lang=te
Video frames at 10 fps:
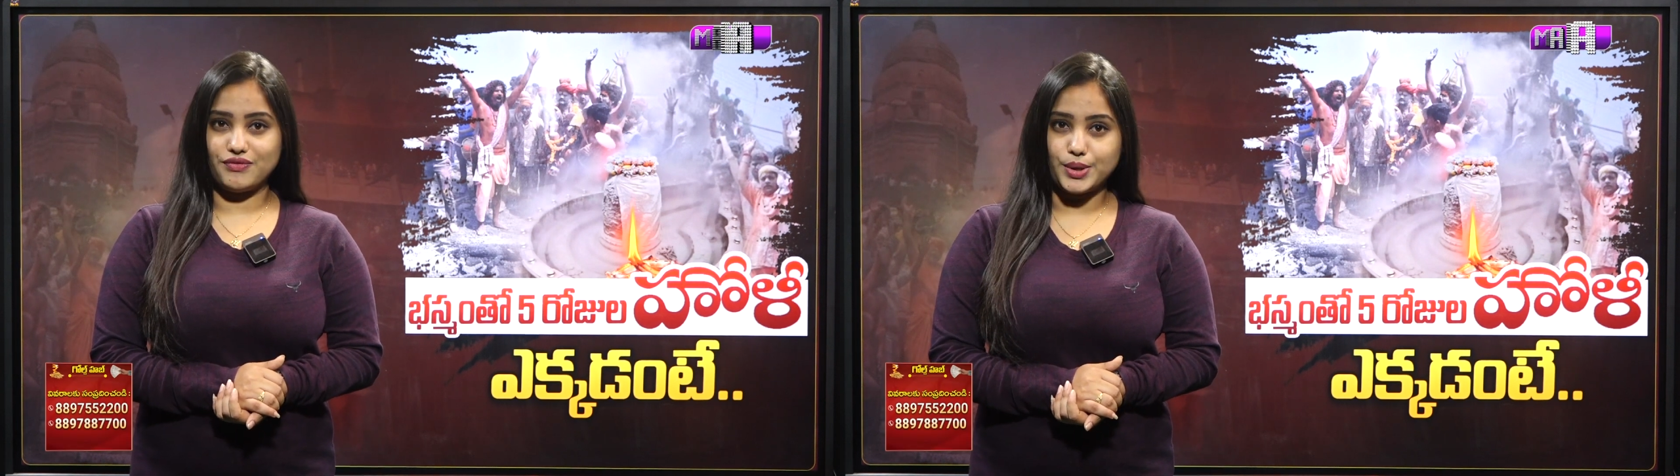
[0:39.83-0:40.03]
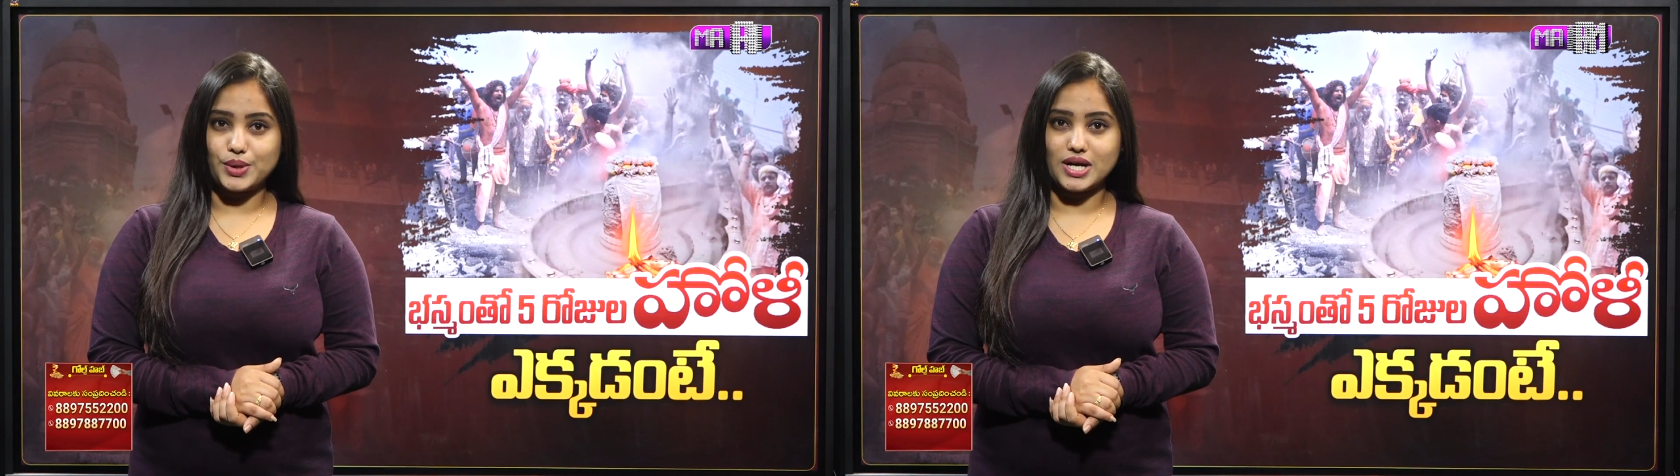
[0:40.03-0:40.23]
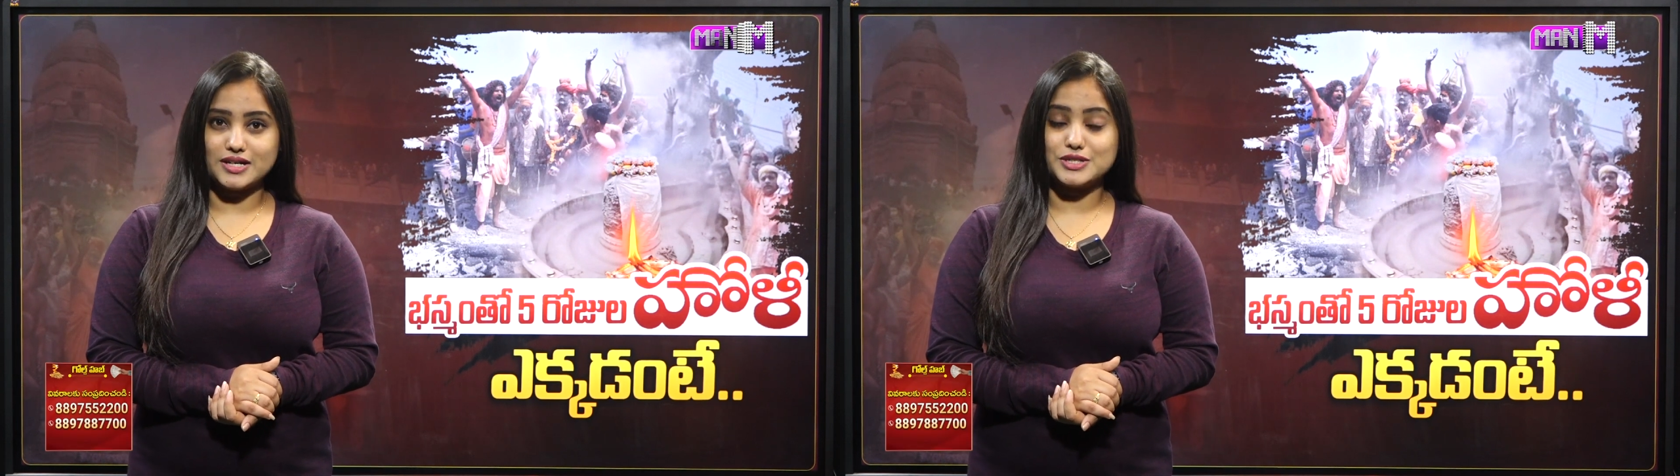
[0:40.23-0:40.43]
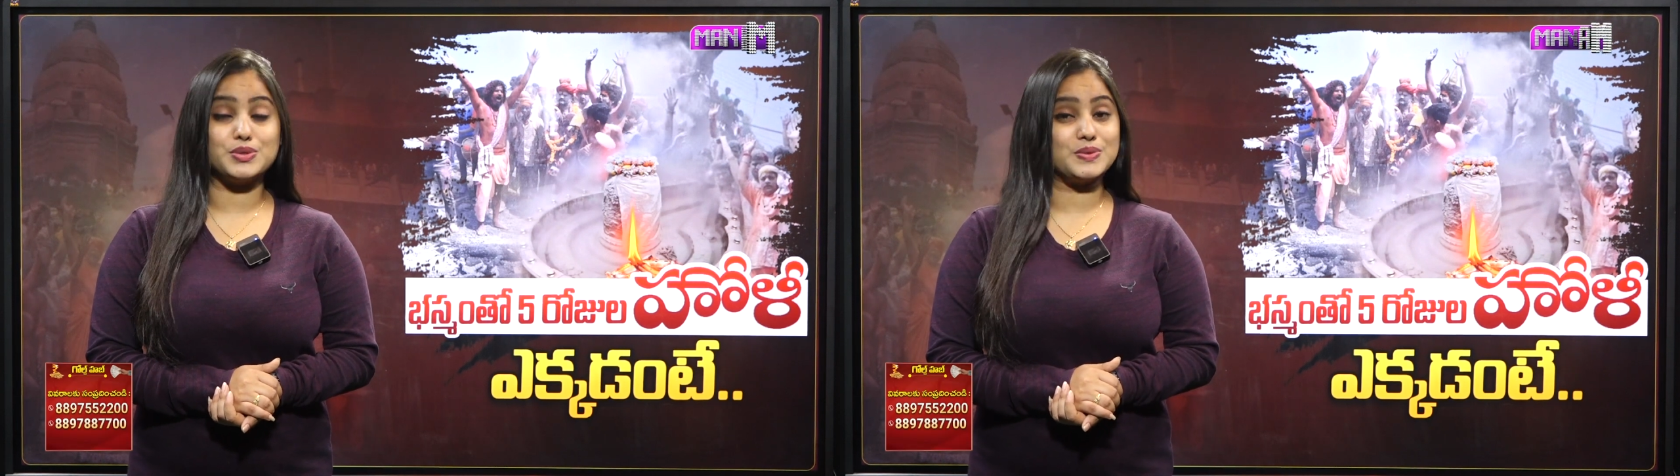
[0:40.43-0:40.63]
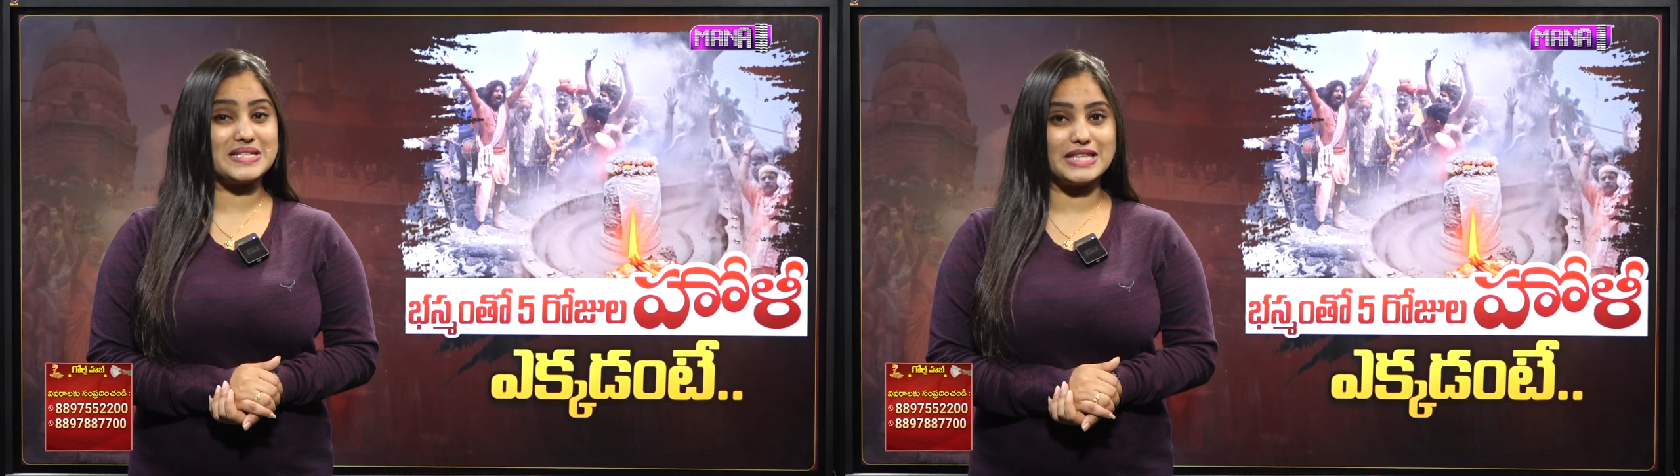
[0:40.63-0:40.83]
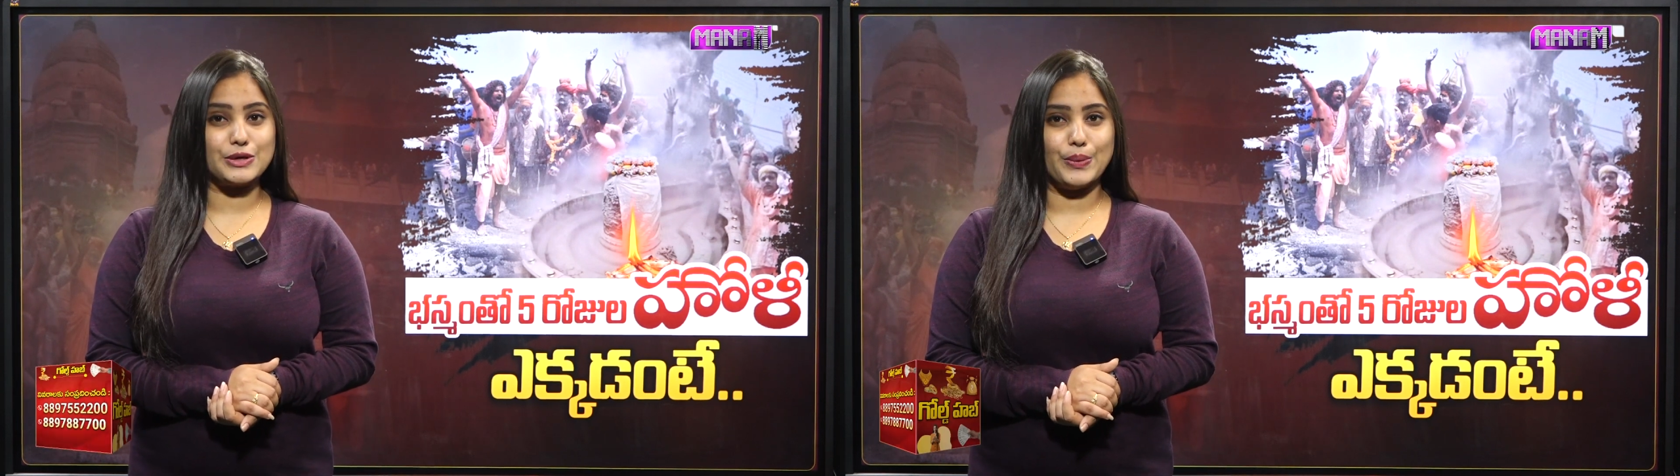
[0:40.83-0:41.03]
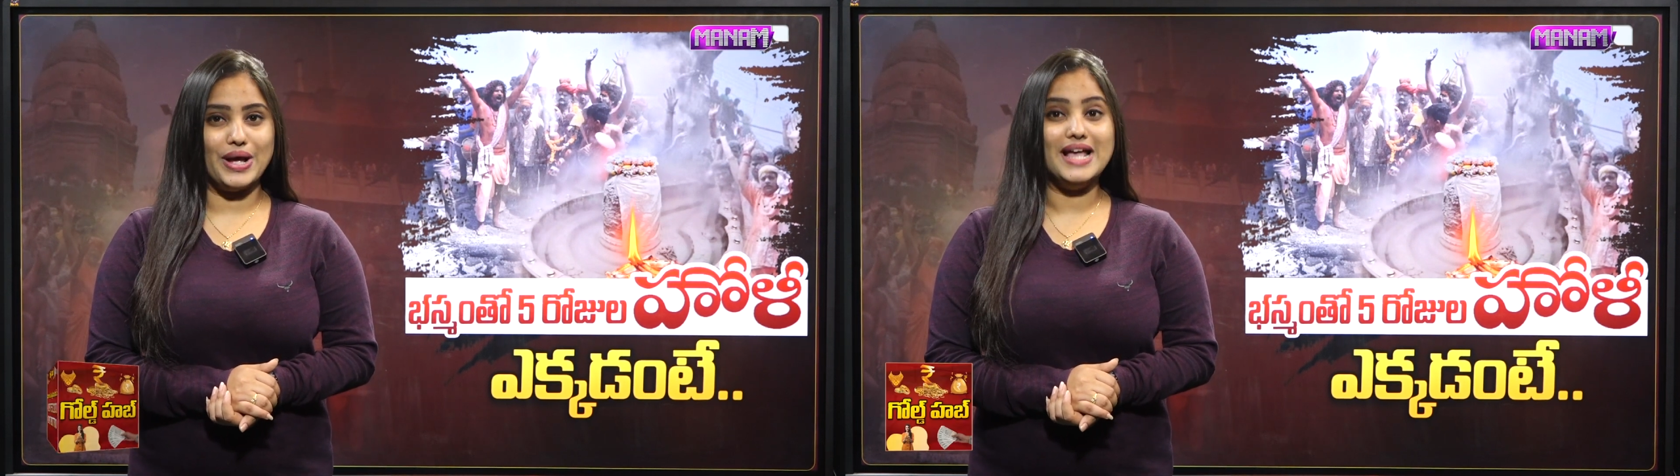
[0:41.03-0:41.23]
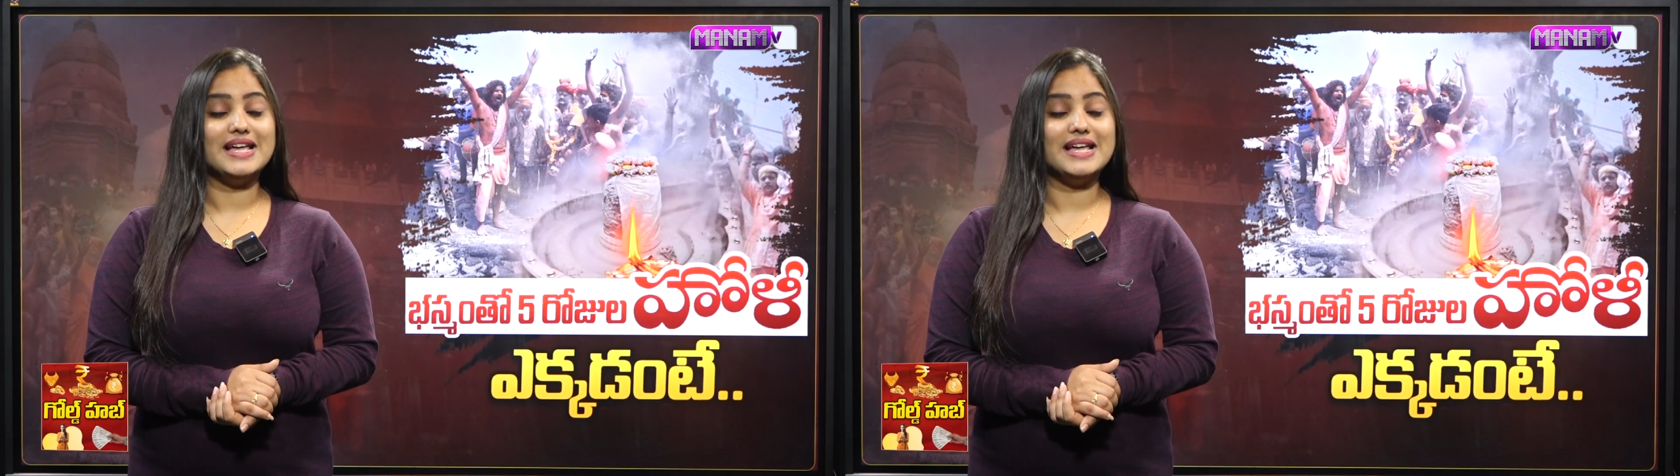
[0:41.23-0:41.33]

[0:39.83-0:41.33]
వేడుక చూసేందుకు